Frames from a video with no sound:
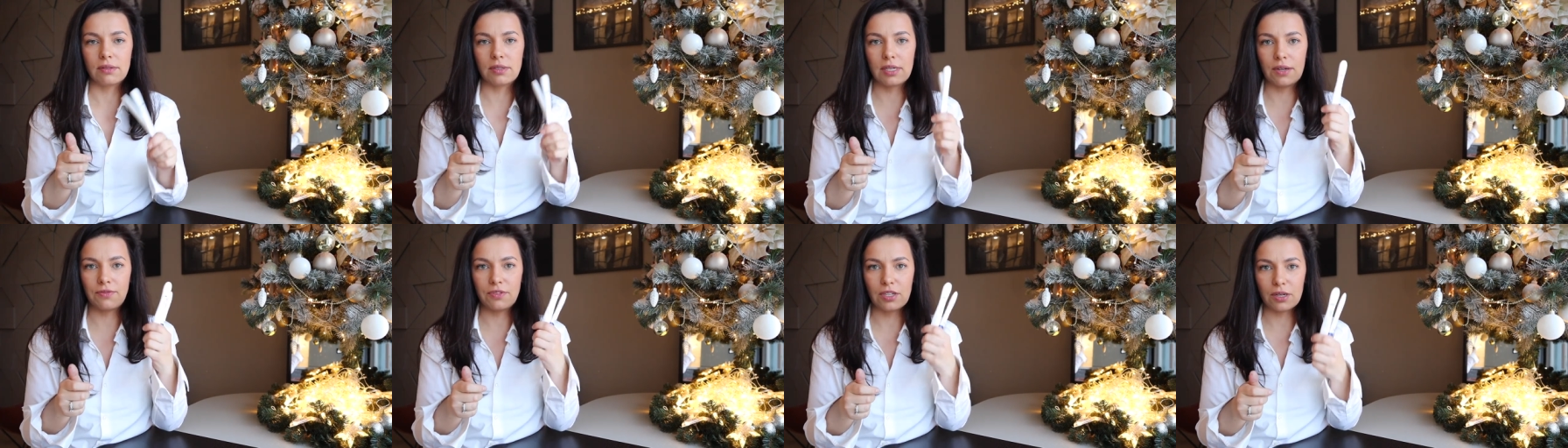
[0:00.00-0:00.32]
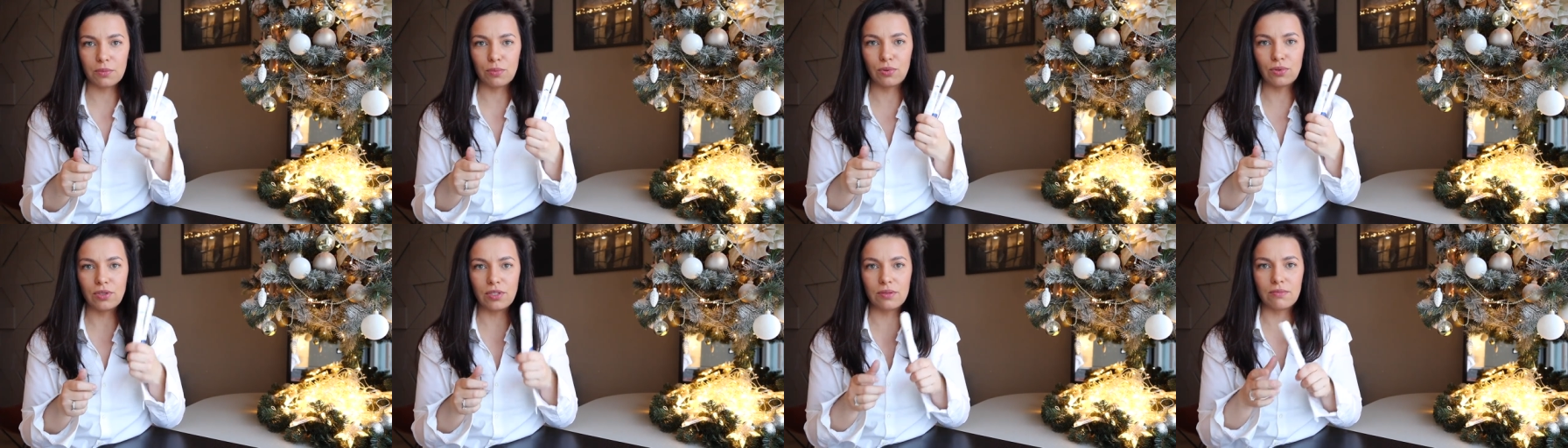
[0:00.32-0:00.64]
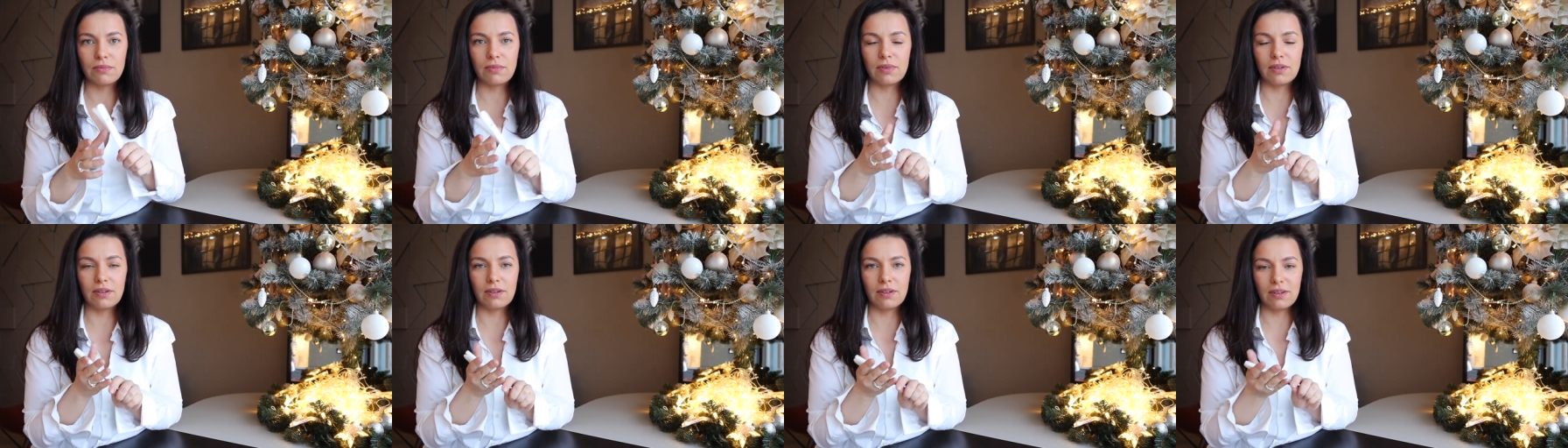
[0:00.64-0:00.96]
Завтра
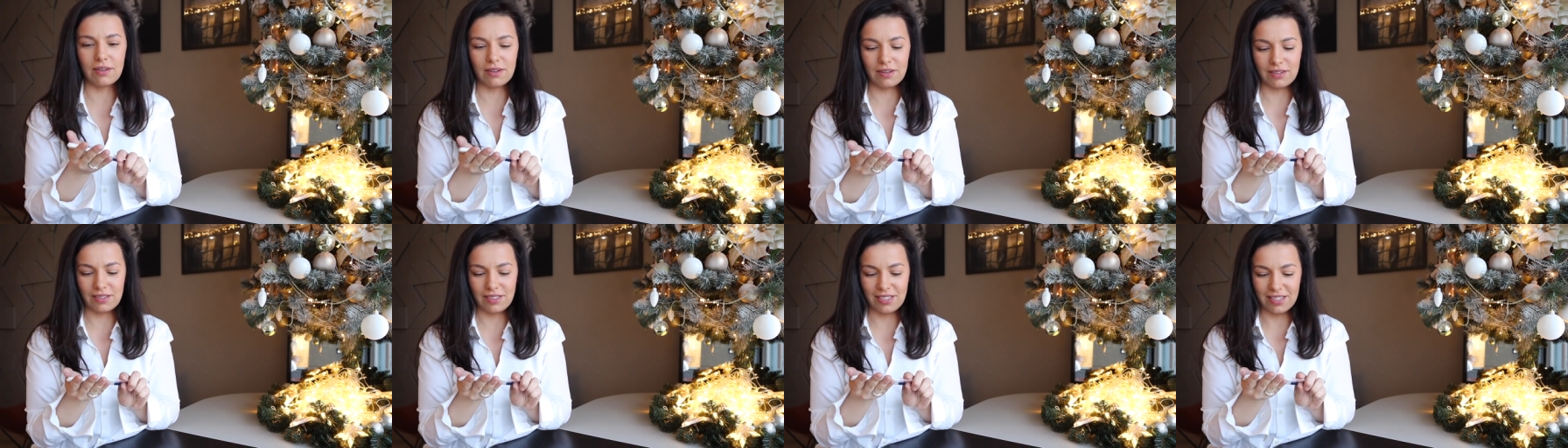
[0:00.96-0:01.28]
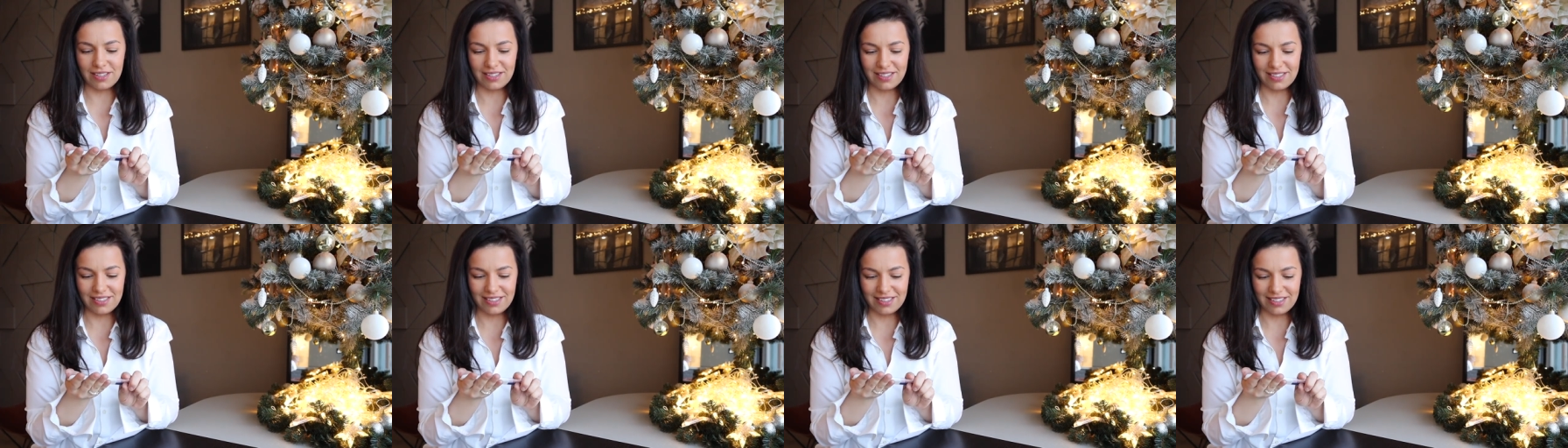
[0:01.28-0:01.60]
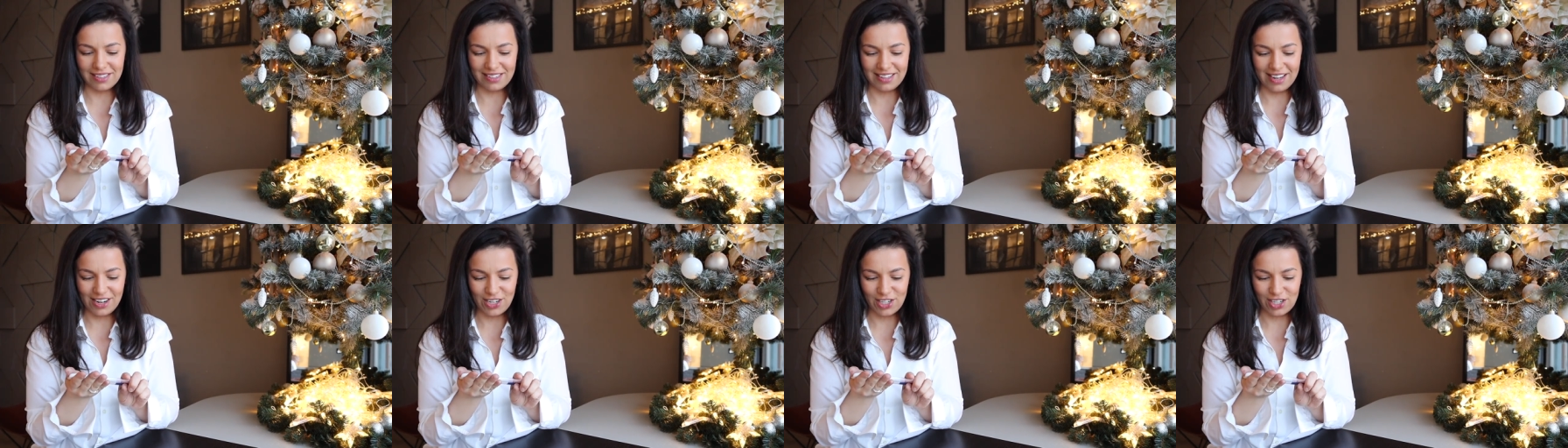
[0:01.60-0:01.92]
будем э,
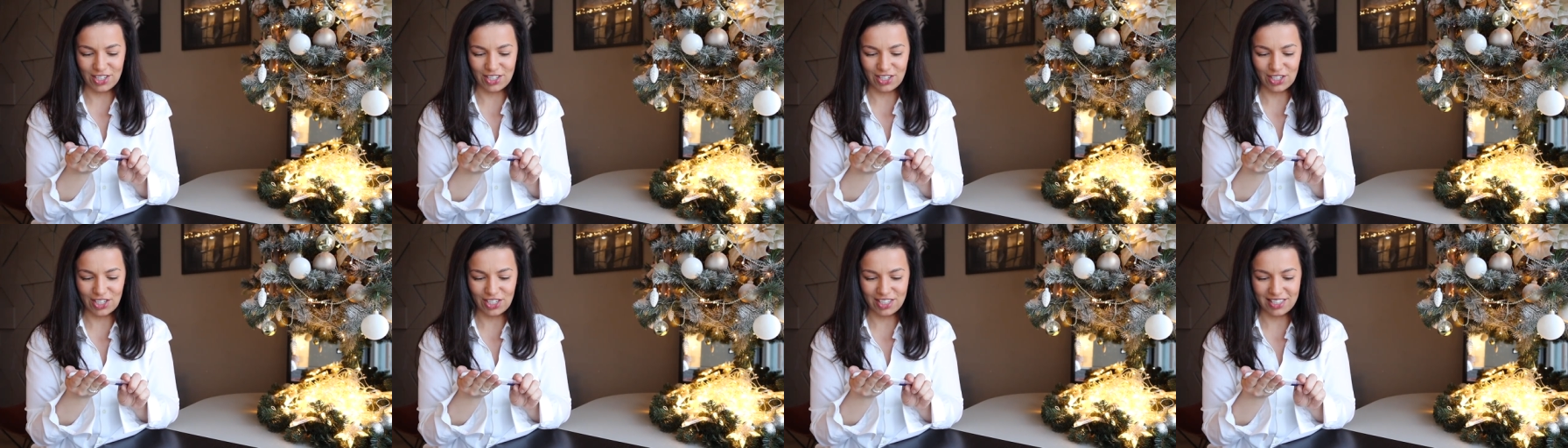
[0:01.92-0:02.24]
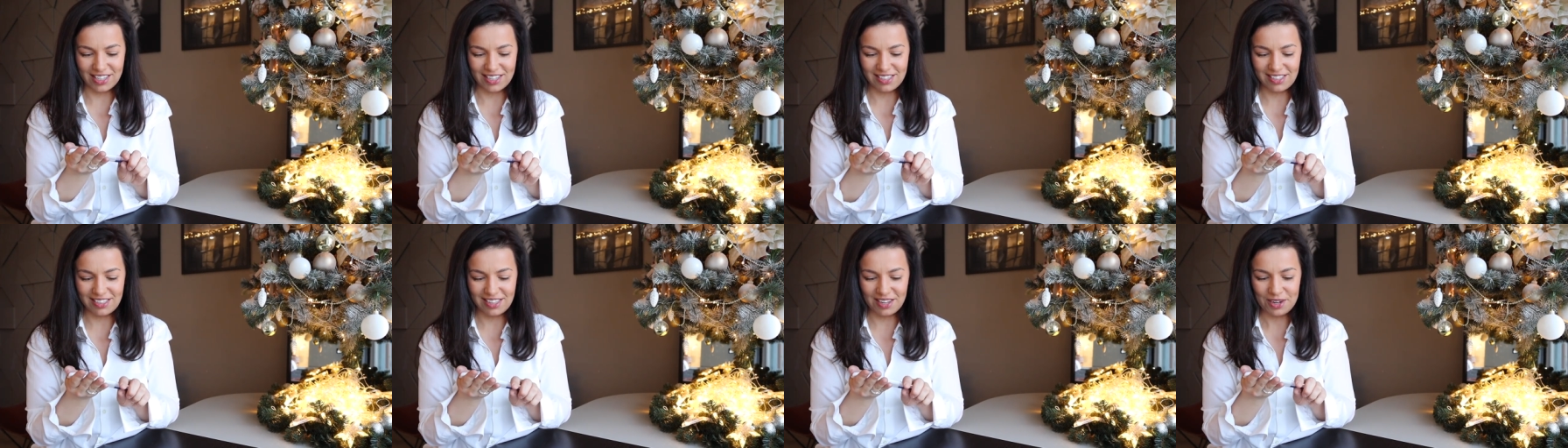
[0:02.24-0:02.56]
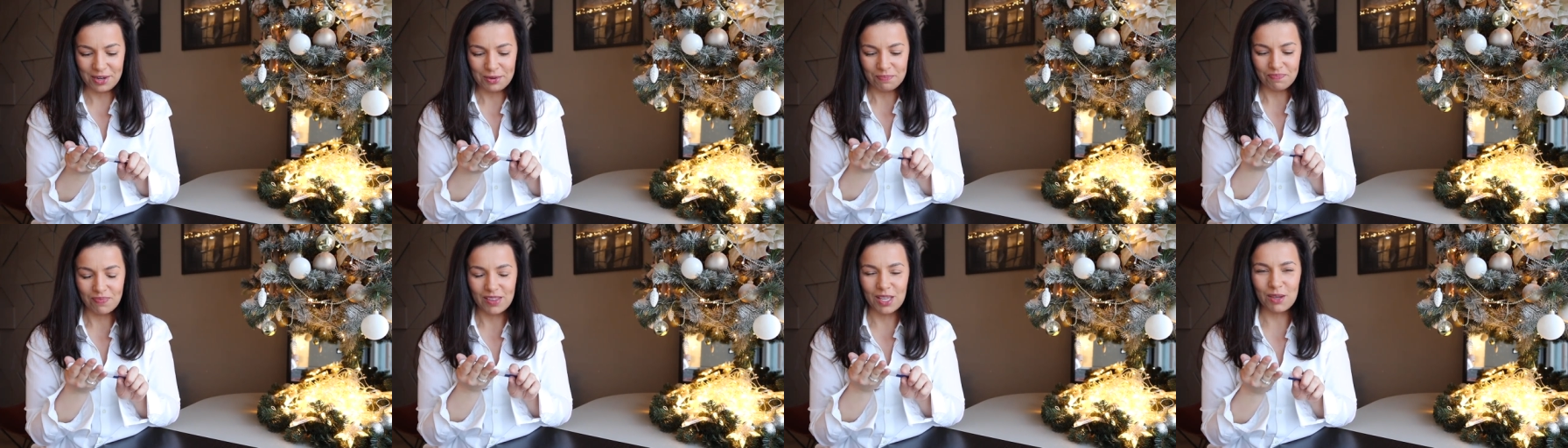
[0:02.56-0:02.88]
делать дальше наши
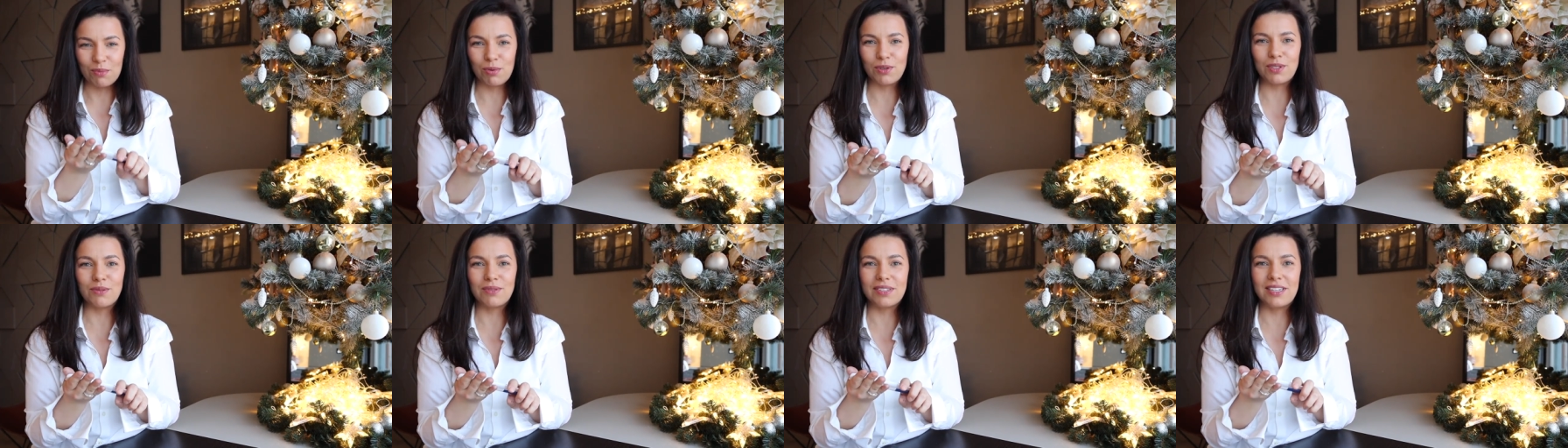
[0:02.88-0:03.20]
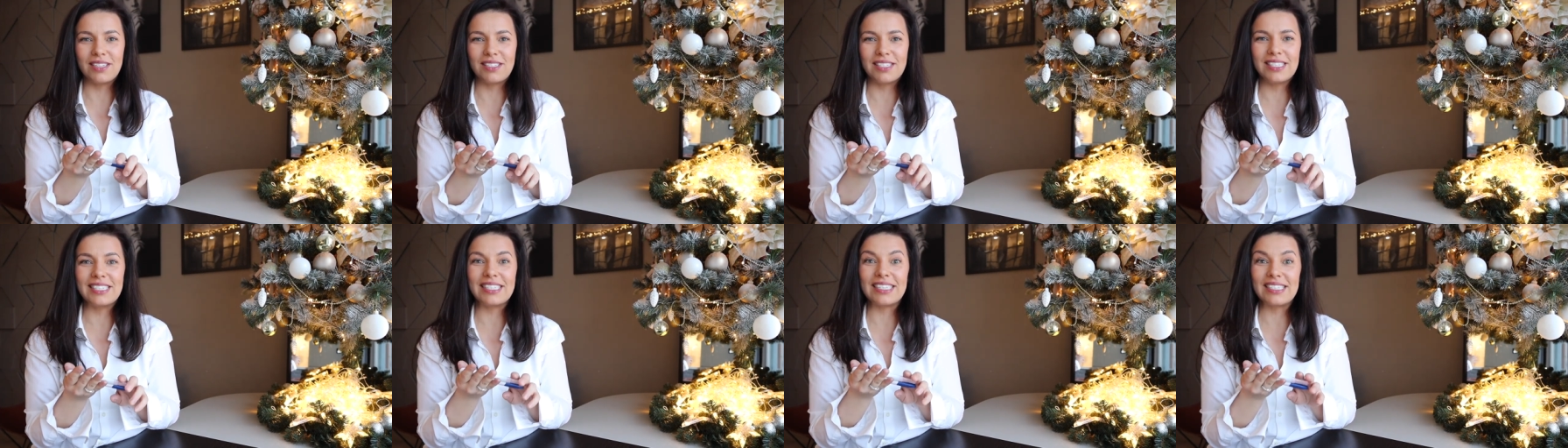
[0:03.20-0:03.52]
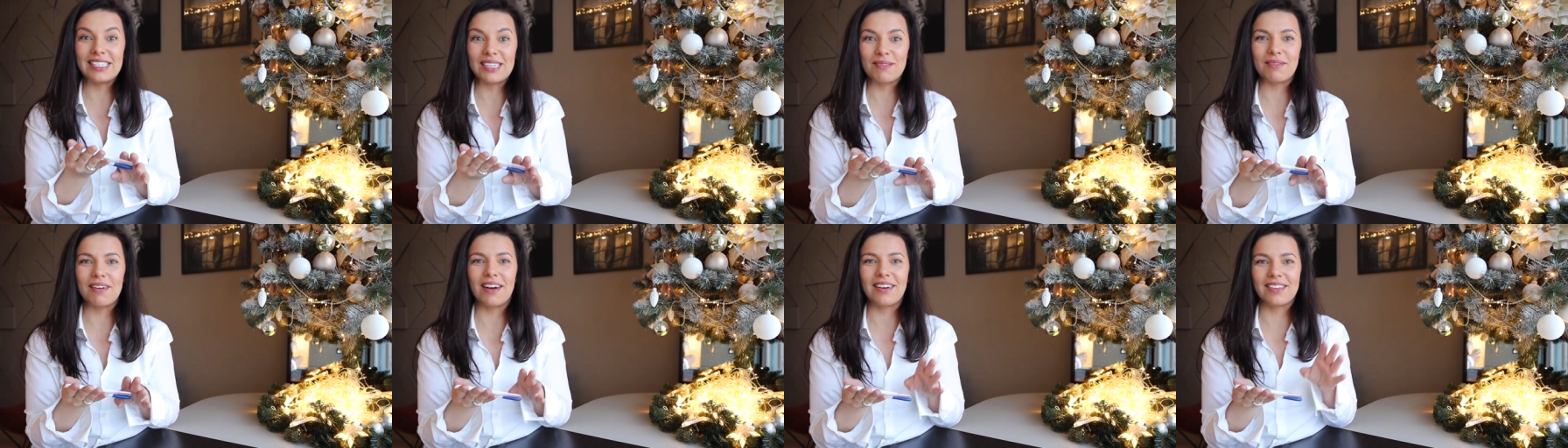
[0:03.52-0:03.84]
тесты и будем следить за тем,